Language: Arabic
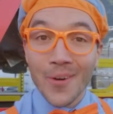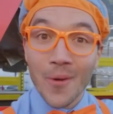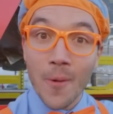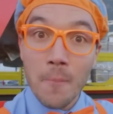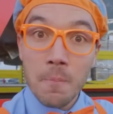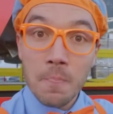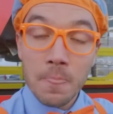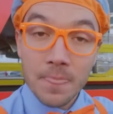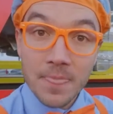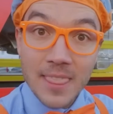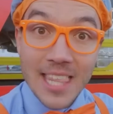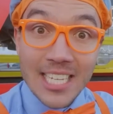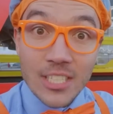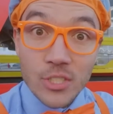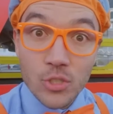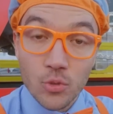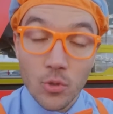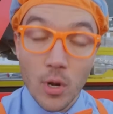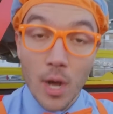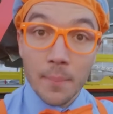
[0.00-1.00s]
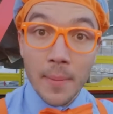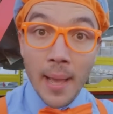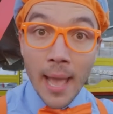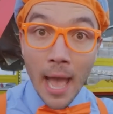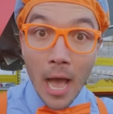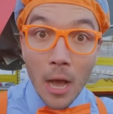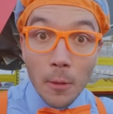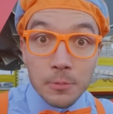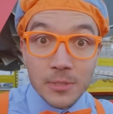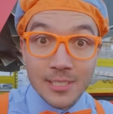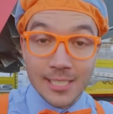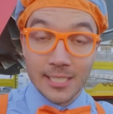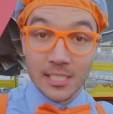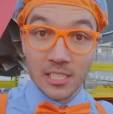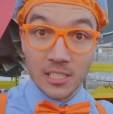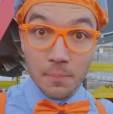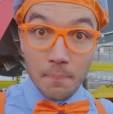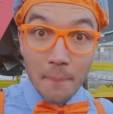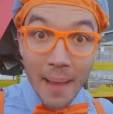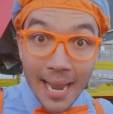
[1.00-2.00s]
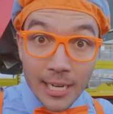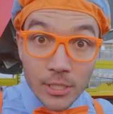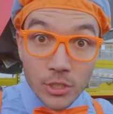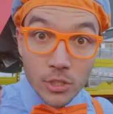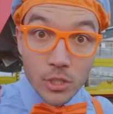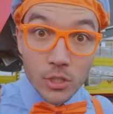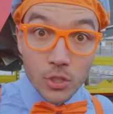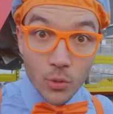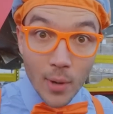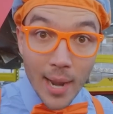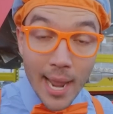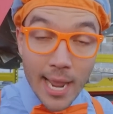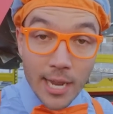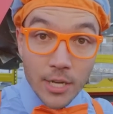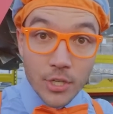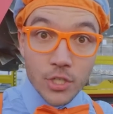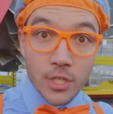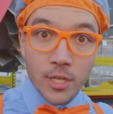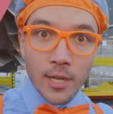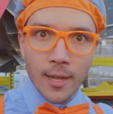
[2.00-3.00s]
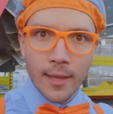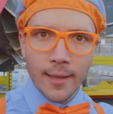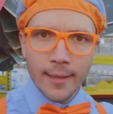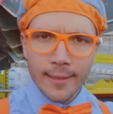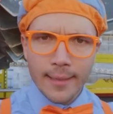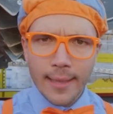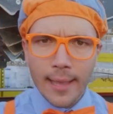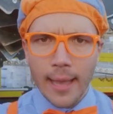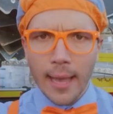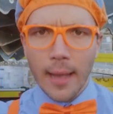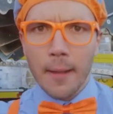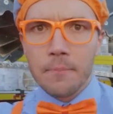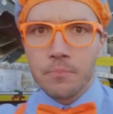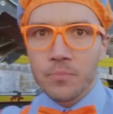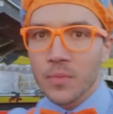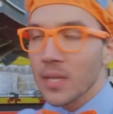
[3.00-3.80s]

أجل هذه الأسطوانة تساعد في هرس القمامة أجل